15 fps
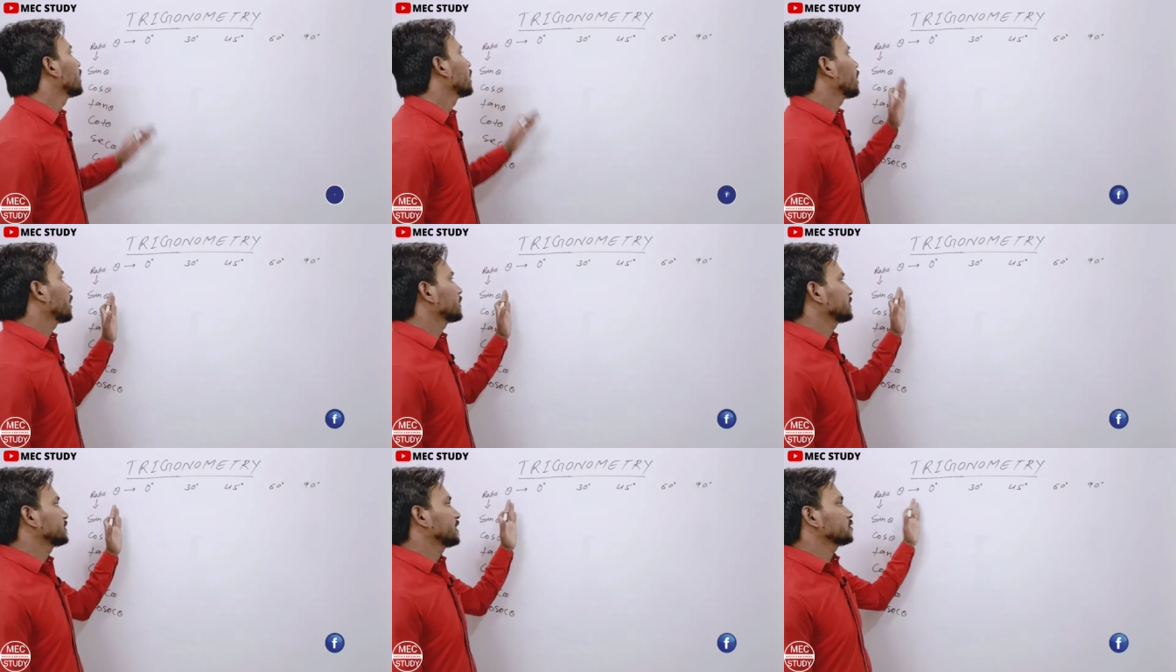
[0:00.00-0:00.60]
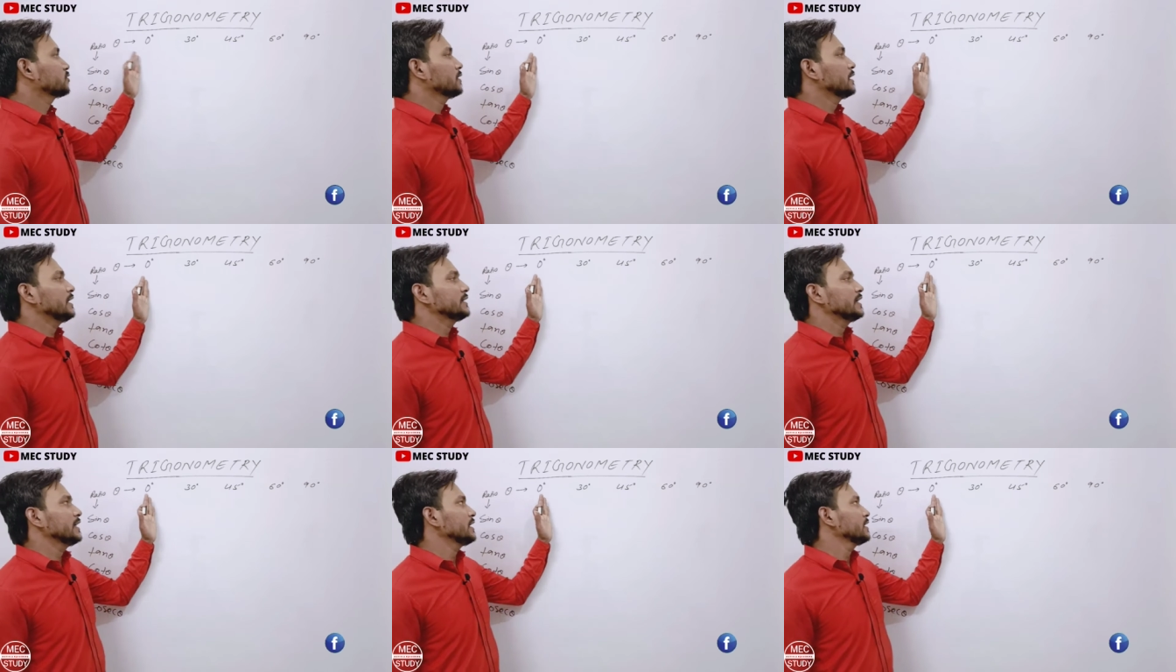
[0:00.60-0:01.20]
और इधर जो है
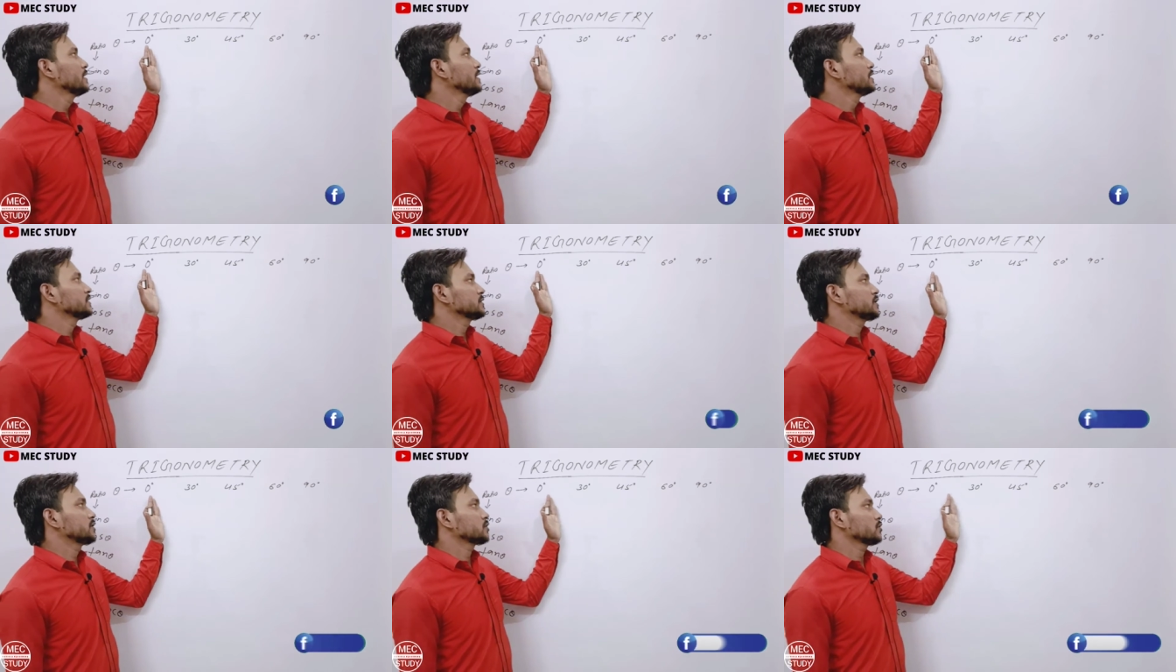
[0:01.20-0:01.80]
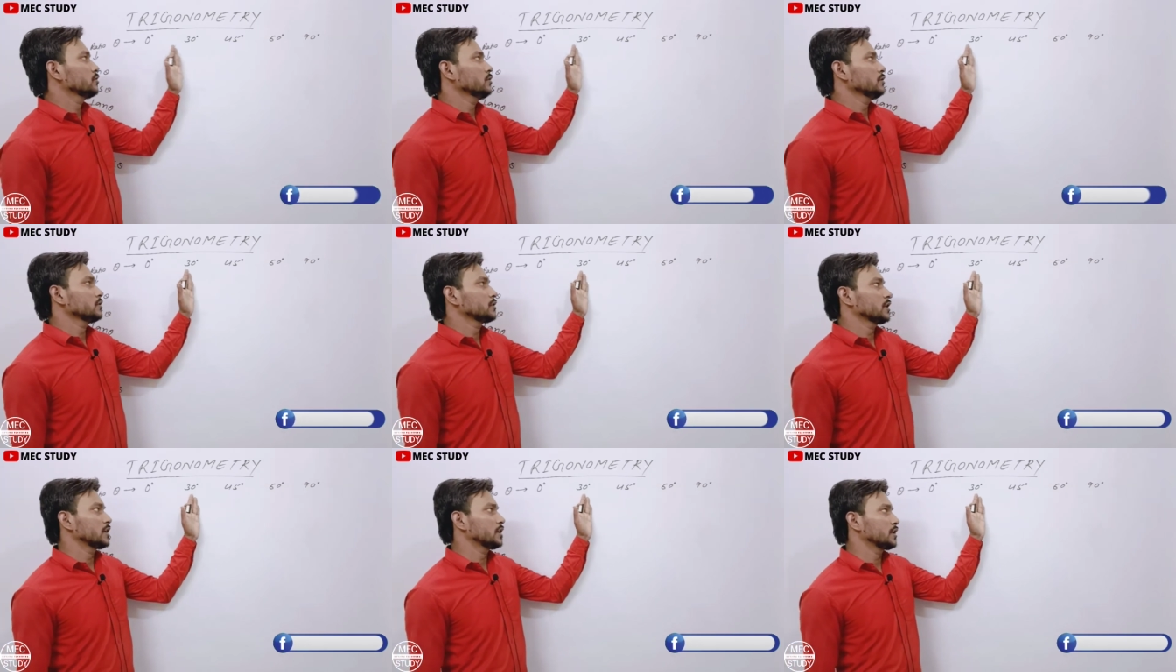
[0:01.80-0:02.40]
ये जीरो
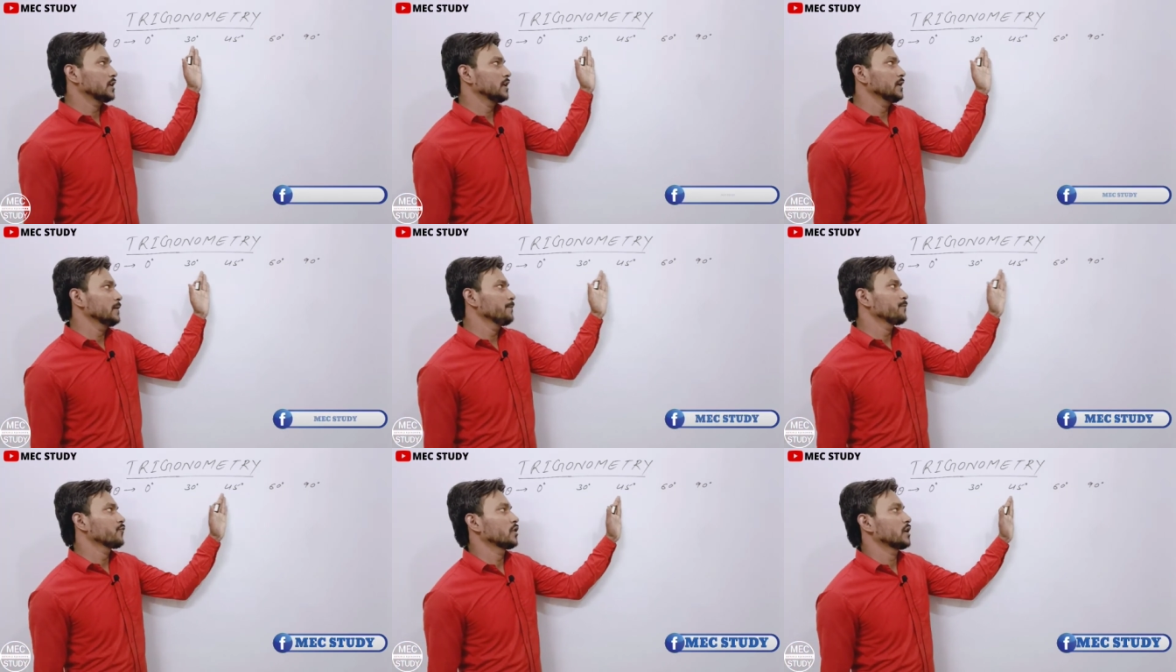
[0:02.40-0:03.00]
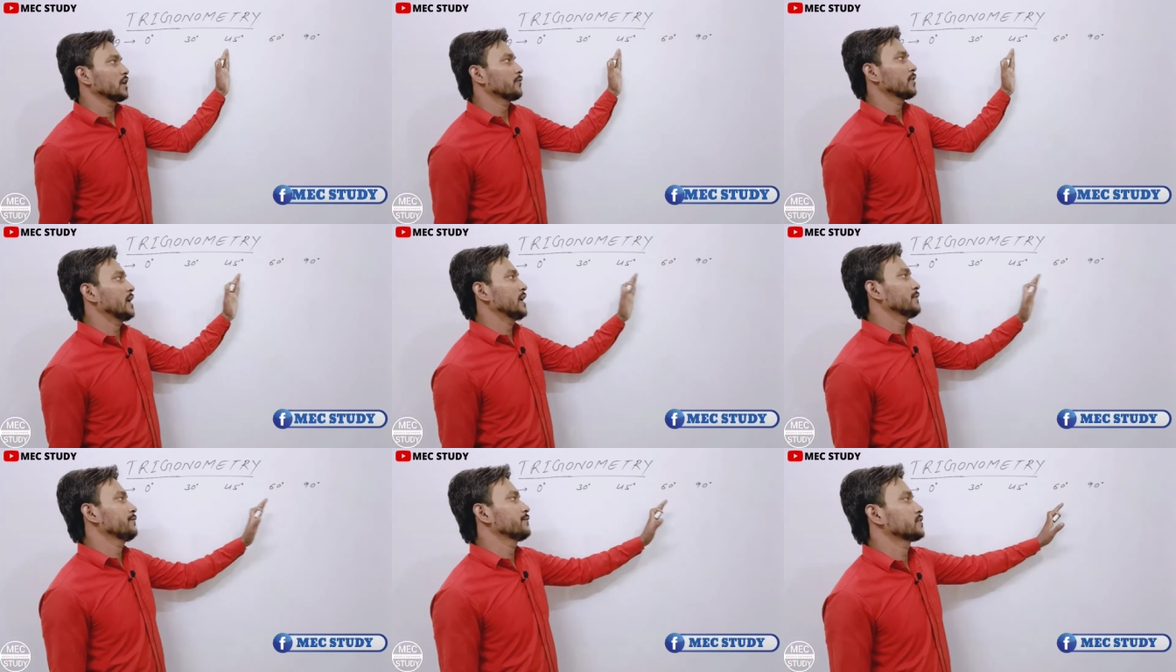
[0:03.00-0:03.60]
थर्टी फोर्टी
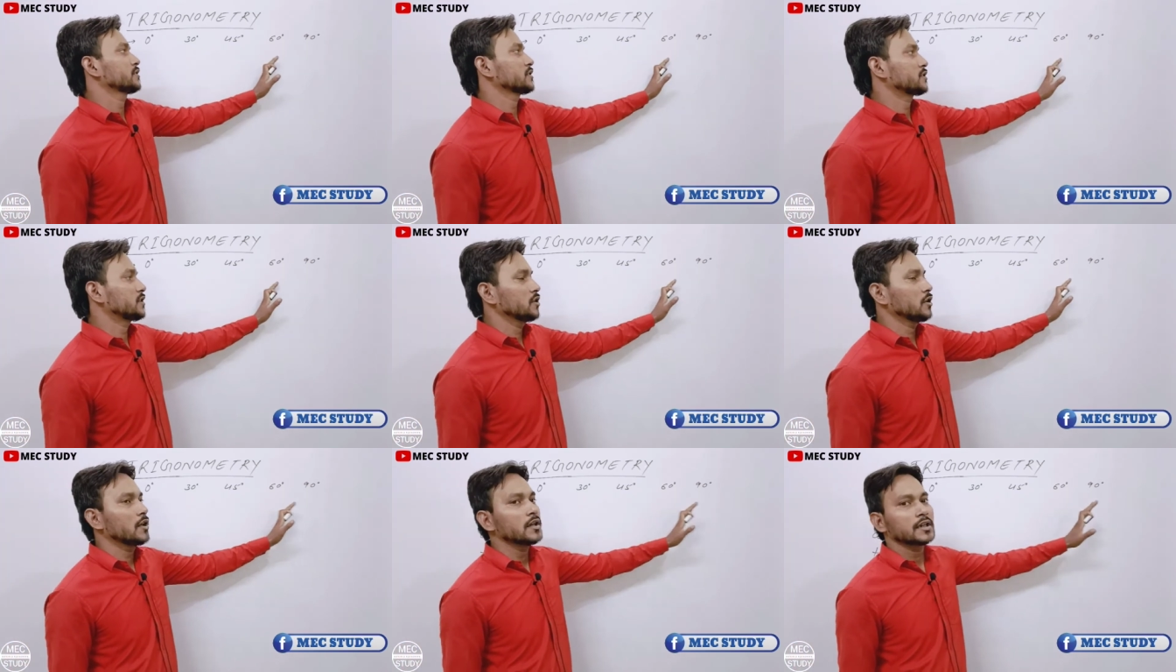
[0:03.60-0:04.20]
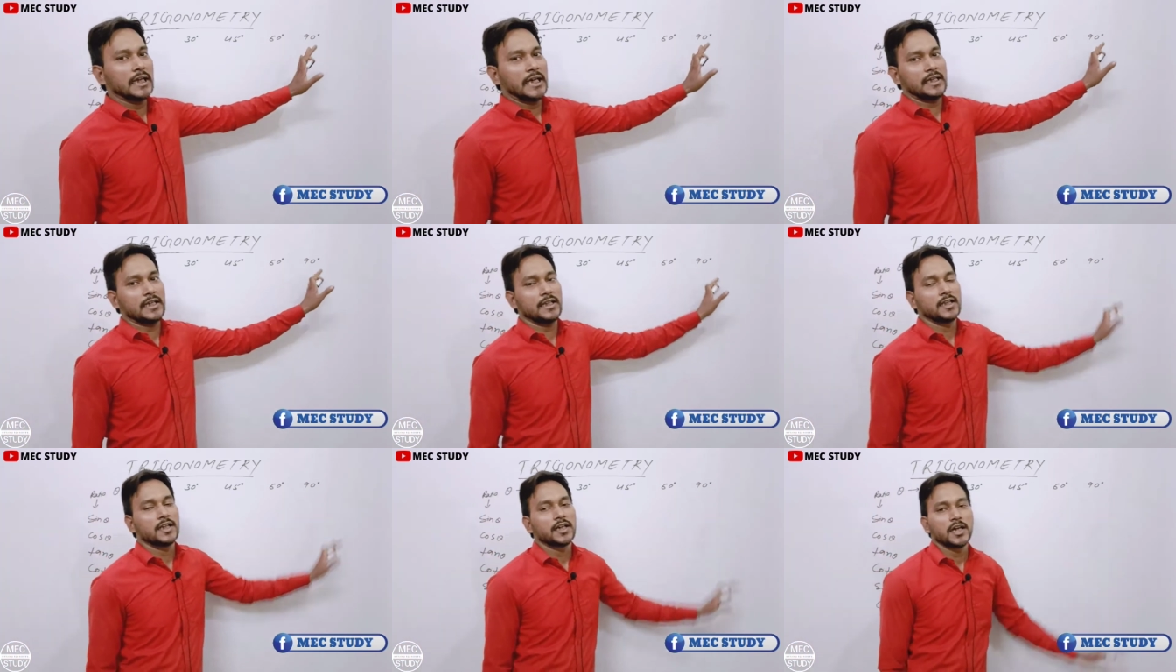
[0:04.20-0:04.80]
फाइव सिक्सटी और नाइन्टी
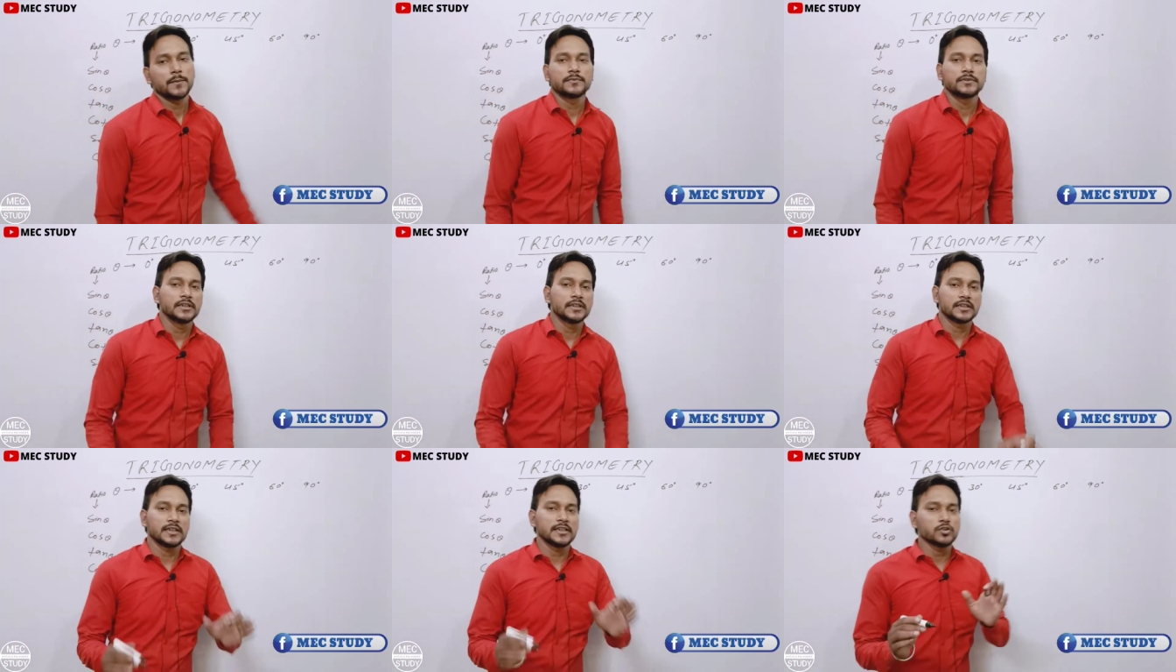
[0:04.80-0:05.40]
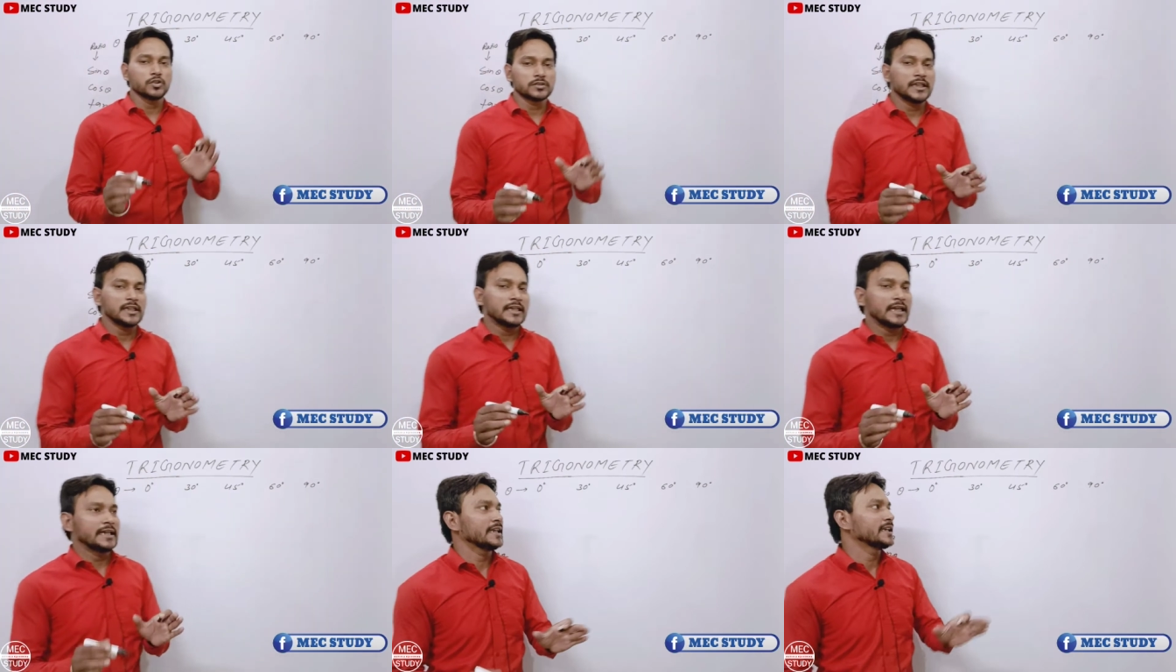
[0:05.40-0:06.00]
अब डिग्री जो होता है
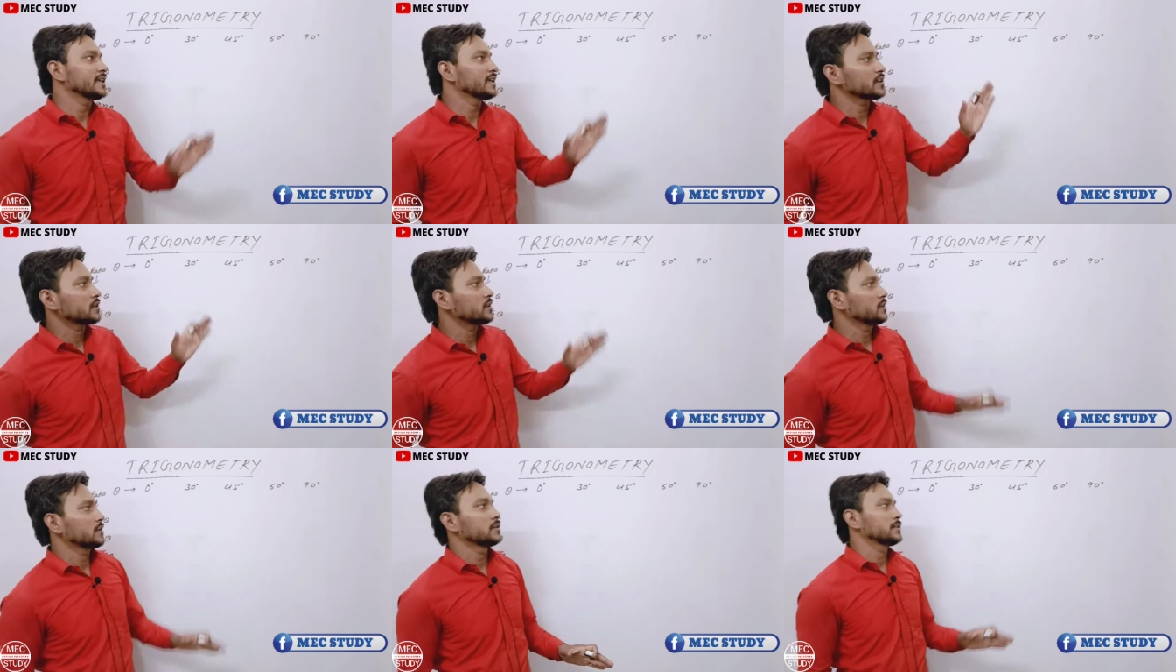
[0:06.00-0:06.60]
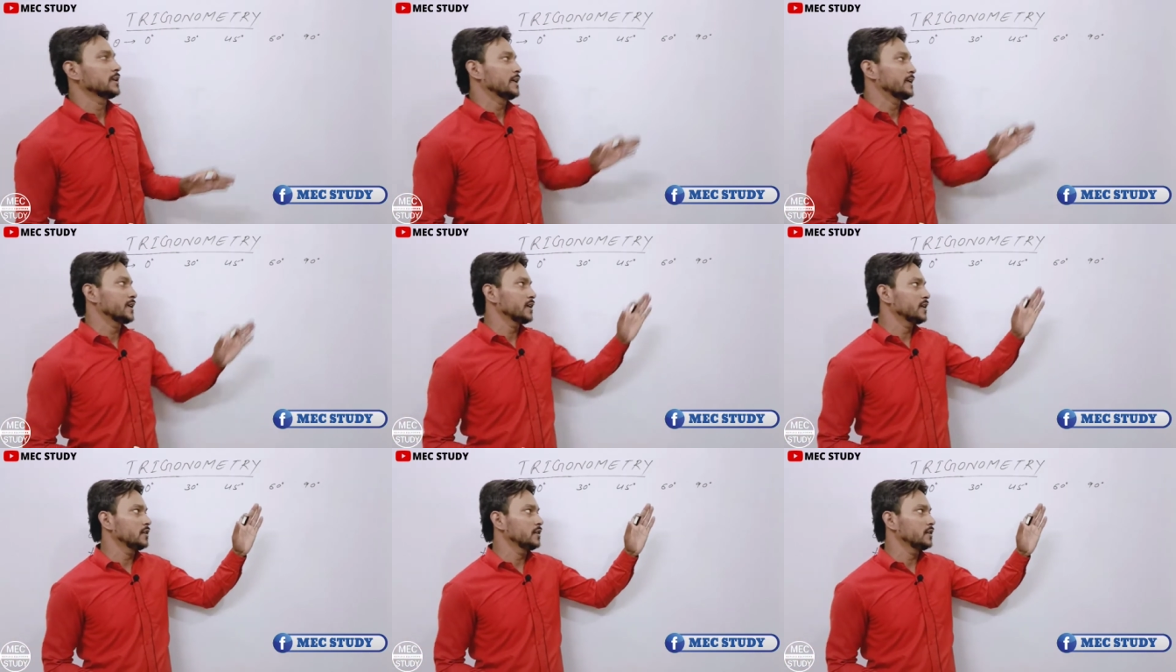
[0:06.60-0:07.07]
नाइन्टी डिग्री नाइन्टी